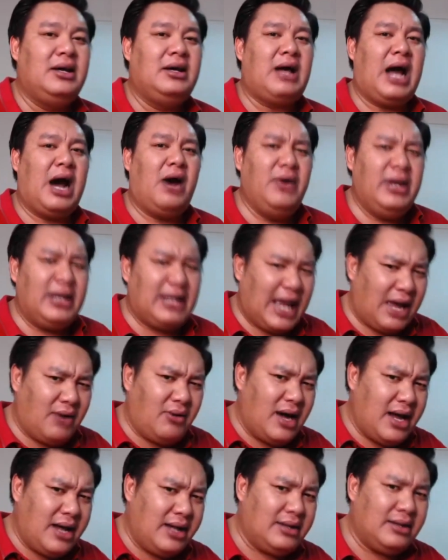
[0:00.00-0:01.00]
เอาอีกแล้ว
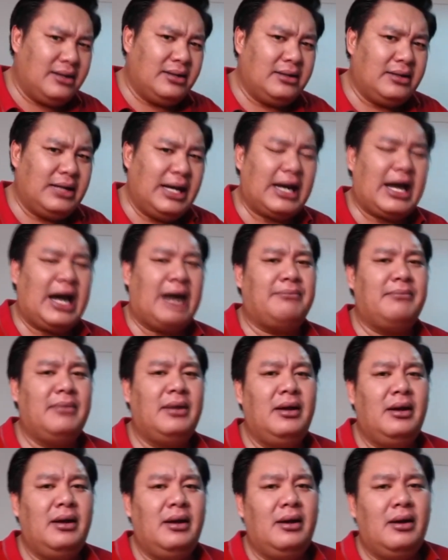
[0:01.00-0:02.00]
เว้ยนะครับ
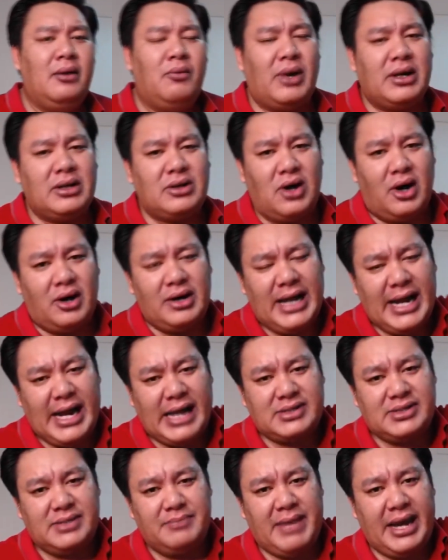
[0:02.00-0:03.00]
วันก่อน
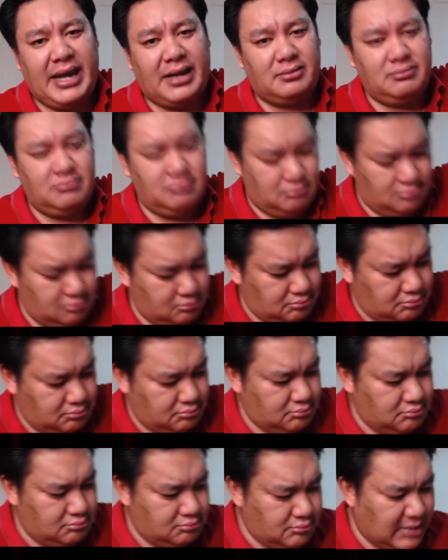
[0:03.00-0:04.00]

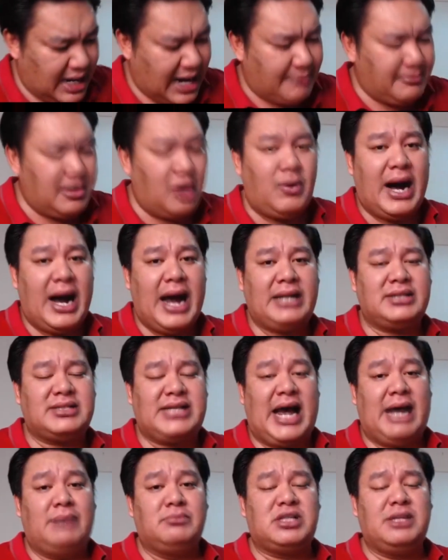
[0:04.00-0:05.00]
51 มาเมื่อวาน
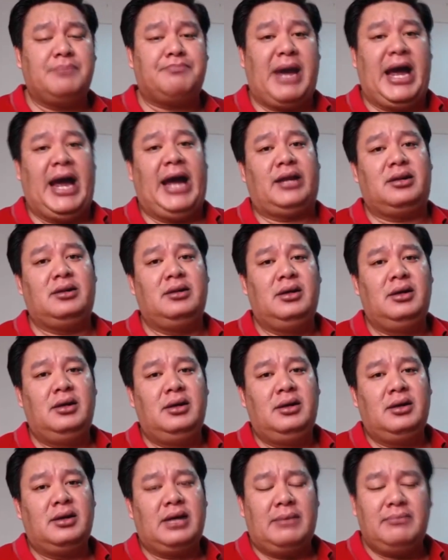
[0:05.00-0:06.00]

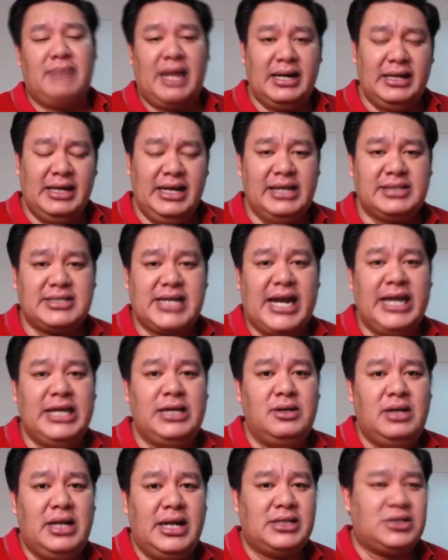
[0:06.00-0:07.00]
38 กำลังดีใจอ
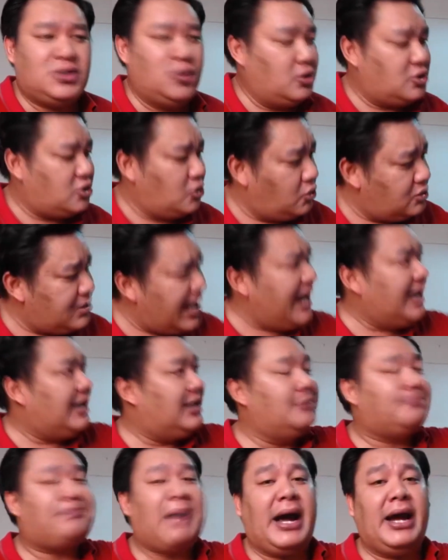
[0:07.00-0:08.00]
ยู่เลยจู่ๆ เด้ง
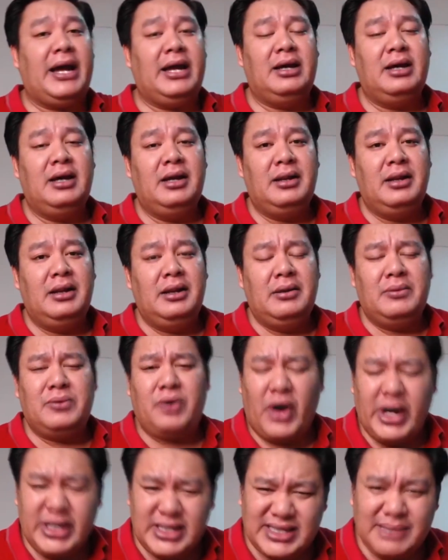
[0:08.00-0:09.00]
ขึ้นไป
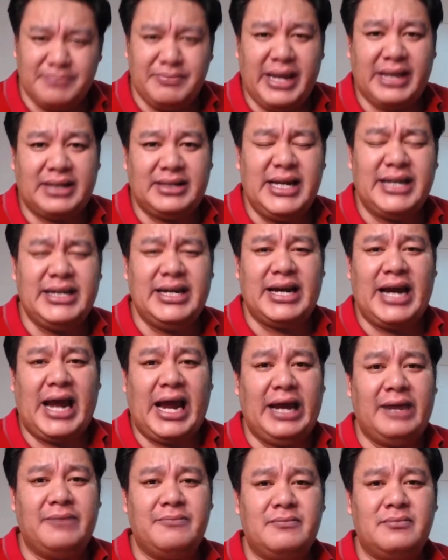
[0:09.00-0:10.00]
111 ได้ยังไง
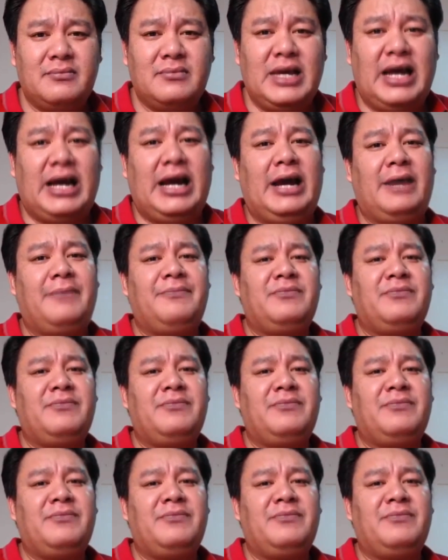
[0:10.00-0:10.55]
นะฮะ